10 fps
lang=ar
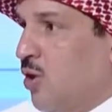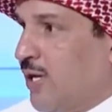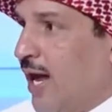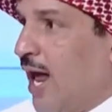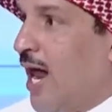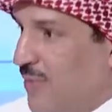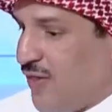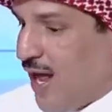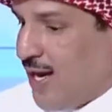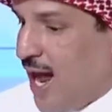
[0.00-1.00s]
أوكي
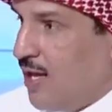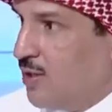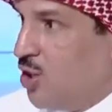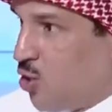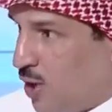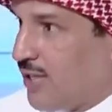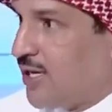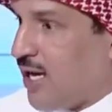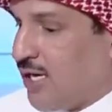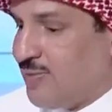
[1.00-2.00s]
المظلة لكرة
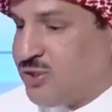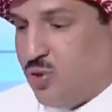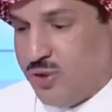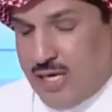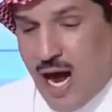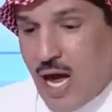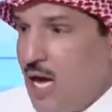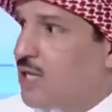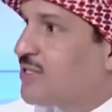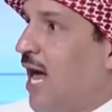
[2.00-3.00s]
القدم السعودية
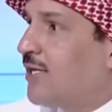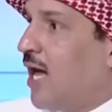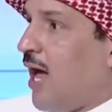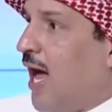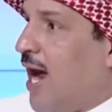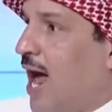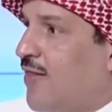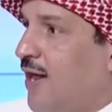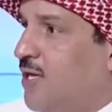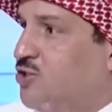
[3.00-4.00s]
صادق على
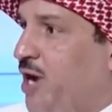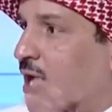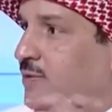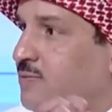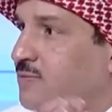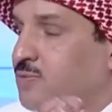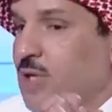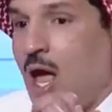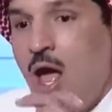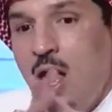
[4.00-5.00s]
هذا الإجراء
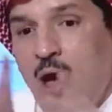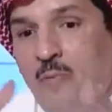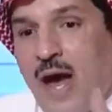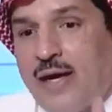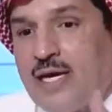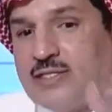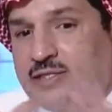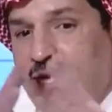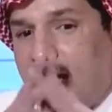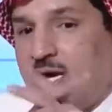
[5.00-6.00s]
طيب مركز
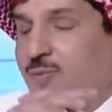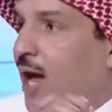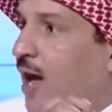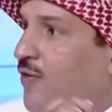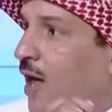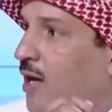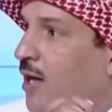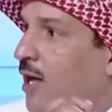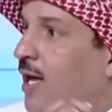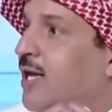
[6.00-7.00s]
التحكيم نقضه
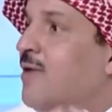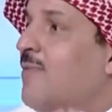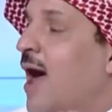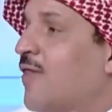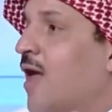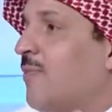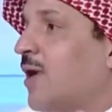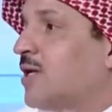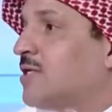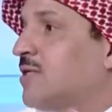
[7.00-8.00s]
لماذا يا
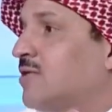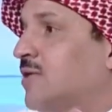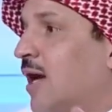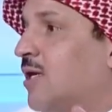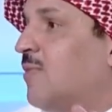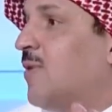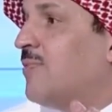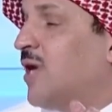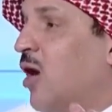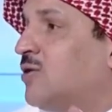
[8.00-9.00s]
مركز التحكيم
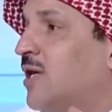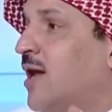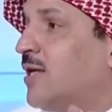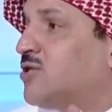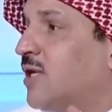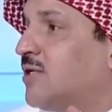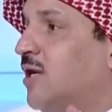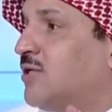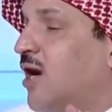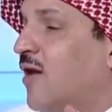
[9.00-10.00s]
لم تعد للجنة
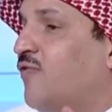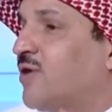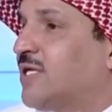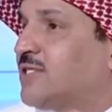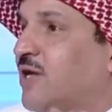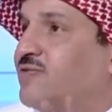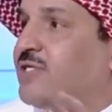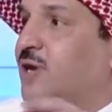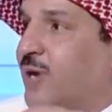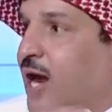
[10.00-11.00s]
الاحتراف
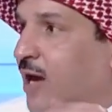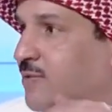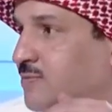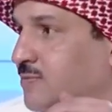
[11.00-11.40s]
وتستفسر منها